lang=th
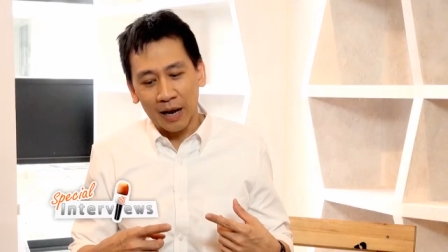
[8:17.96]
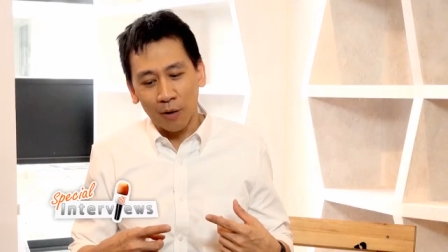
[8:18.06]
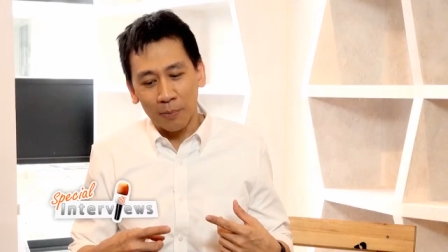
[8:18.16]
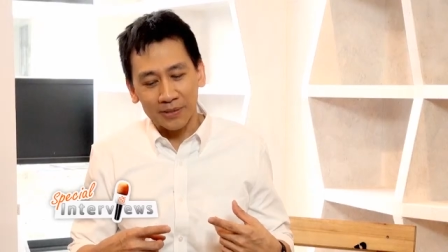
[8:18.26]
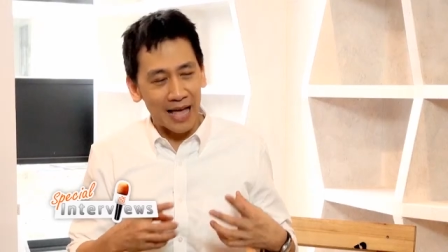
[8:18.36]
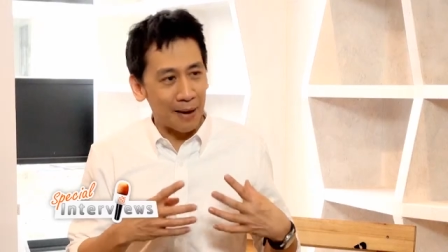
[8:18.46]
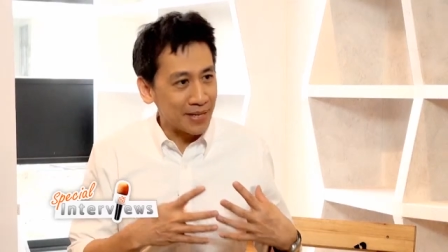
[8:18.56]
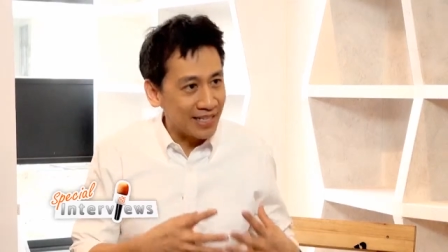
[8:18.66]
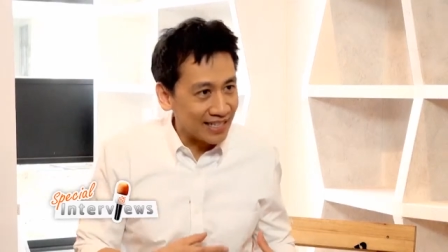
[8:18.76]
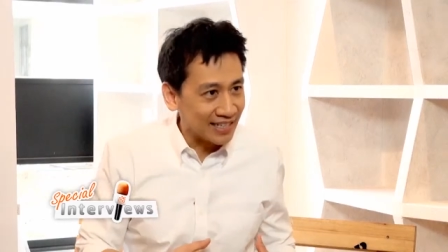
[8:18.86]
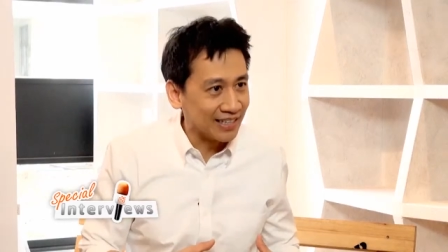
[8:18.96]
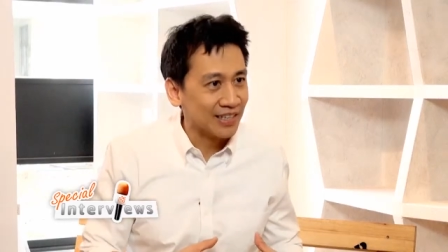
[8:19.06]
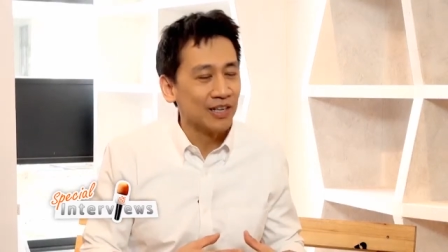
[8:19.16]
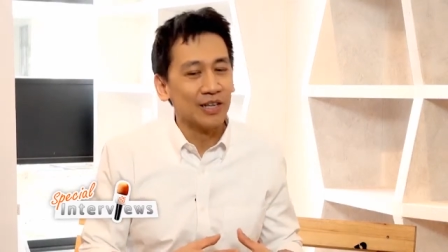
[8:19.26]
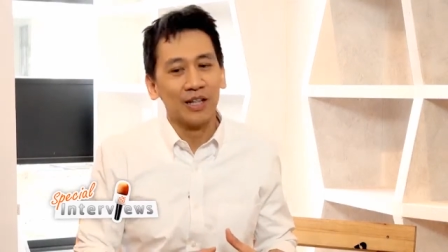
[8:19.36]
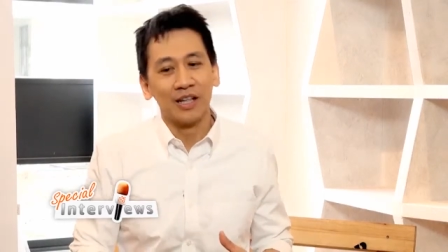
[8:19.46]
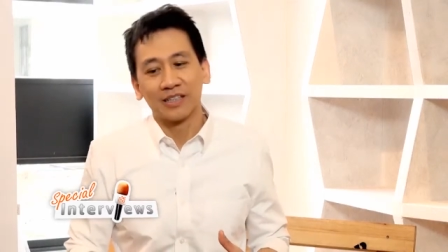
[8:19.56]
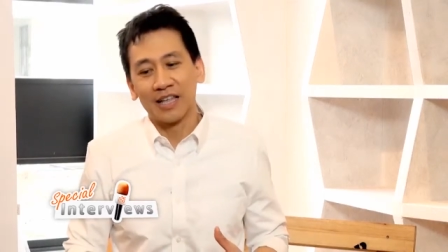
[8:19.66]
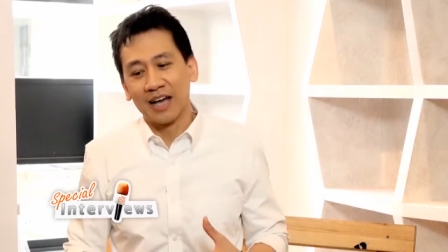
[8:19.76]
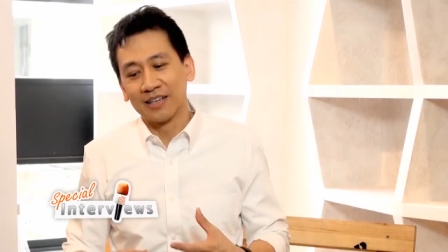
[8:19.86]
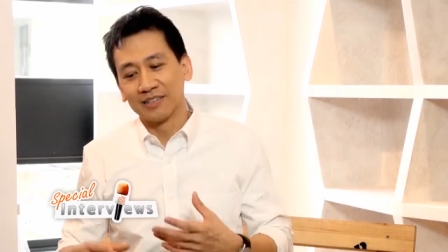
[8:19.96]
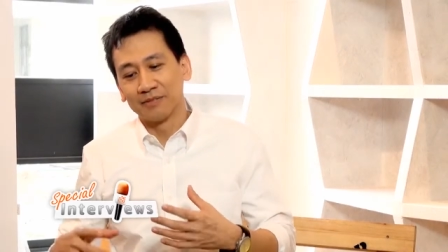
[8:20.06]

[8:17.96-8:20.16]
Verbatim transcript: เราภาษาไม่ดี ทาง